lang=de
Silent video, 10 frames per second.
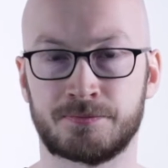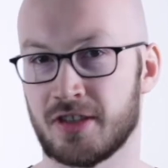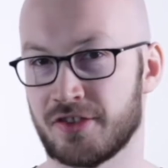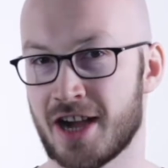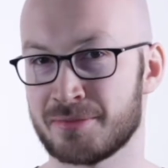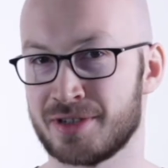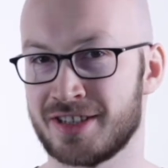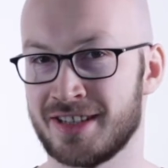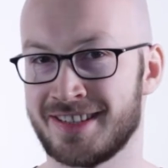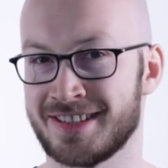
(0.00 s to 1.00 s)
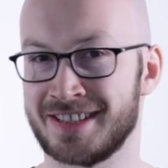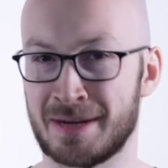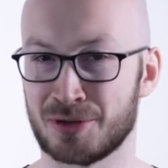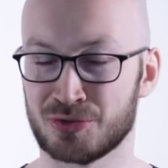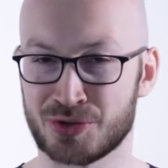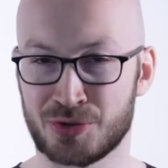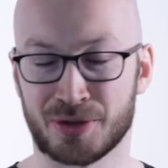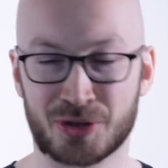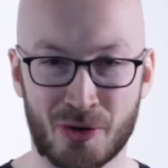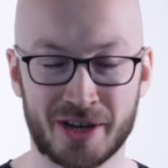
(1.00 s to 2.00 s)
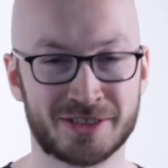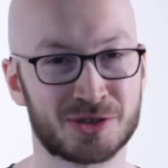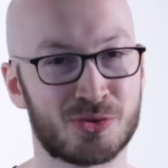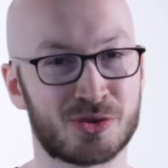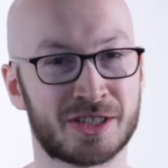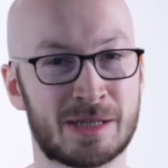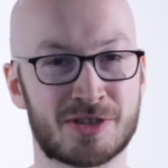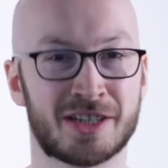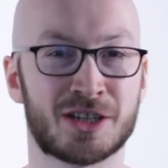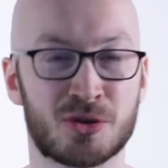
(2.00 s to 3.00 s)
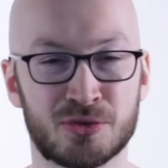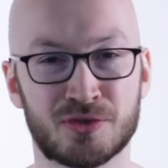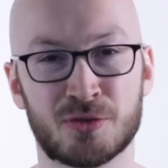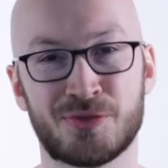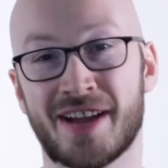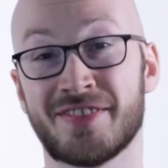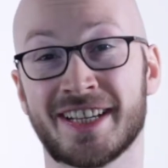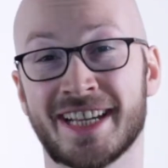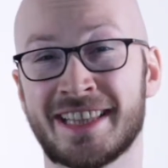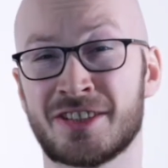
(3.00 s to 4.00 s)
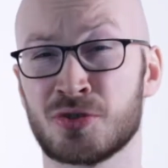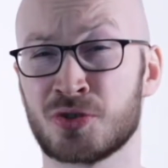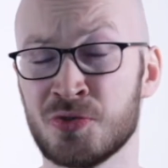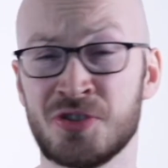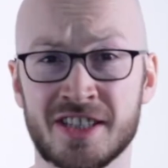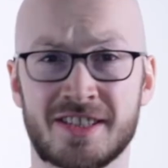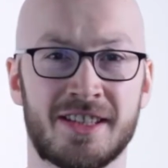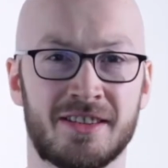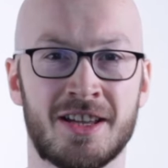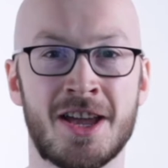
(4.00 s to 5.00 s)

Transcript: Da fragt man sich, ist Apple nur so überteuert oder gibt es einen Grund, warum die anderen Geräte so günstig sind?